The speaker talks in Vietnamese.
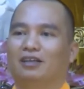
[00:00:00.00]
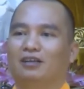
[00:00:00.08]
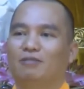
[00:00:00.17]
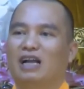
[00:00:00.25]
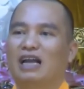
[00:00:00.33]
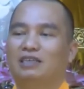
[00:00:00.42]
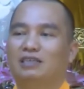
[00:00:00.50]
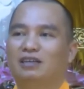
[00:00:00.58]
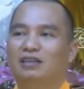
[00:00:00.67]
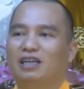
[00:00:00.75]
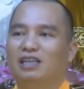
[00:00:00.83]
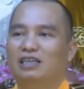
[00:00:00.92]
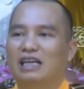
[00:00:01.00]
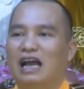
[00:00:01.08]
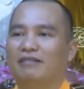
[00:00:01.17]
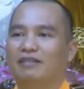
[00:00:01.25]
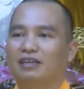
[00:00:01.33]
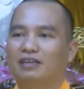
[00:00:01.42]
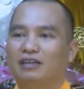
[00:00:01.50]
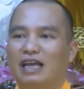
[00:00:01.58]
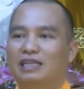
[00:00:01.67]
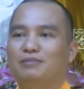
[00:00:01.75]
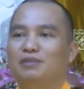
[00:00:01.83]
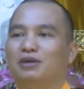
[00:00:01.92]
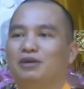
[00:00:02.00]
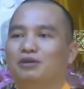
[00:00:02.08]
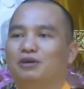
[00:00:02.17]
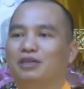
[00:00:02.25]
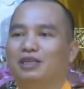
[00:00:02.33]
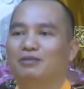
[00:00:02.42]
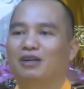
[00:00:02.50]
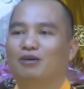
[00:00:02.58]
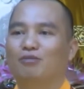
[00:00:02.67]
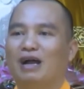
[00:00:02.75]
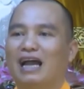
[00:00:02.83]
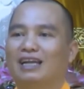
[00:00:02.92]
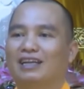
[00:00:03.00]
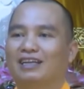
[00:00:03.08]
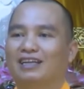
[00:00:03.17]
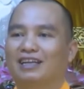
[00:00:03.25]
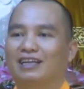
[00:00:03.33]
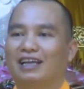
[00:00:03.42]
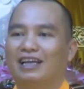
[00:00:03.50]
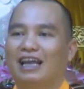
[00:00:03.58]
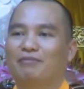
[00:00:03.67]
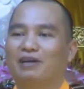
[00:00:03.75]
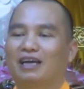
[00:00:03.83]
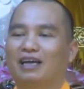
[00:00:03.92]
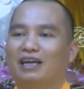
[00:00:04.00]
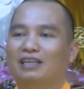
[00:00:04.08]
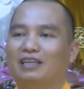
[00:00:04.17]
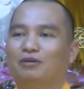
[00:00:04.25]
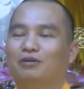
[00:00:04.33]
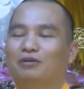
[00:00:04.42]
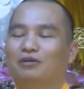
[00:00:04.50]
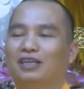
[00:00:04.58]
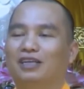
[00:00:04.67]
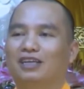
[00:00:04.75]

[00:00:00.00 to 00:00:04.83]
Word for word: mà ngày xưa người ta giảo thì hơn 200 triệu rồi nhưng mà không bán cái, cái ngày mà nhiều